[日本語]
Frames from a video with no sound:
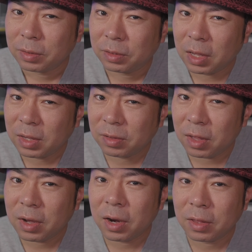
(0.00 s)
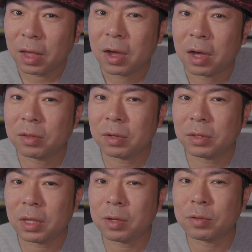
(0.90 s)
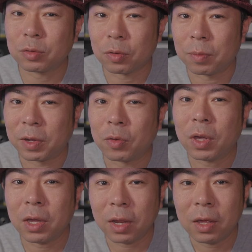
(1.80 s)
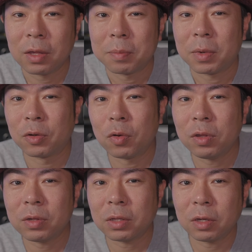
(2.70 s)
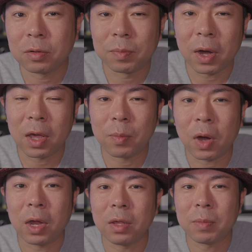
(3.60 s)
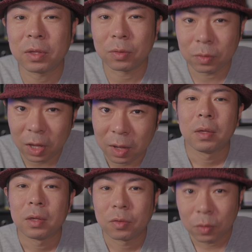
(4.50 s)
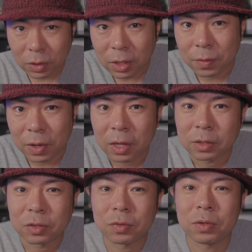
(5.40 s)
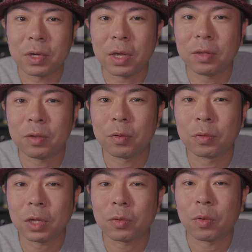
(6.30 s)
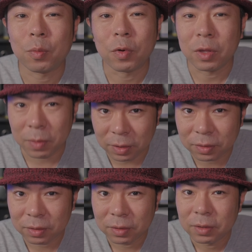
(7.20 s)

適正からね外れていくと、まあ、余計ねまあノイズが出る場合もありますので、そのあたりはね注意が必要だと思います。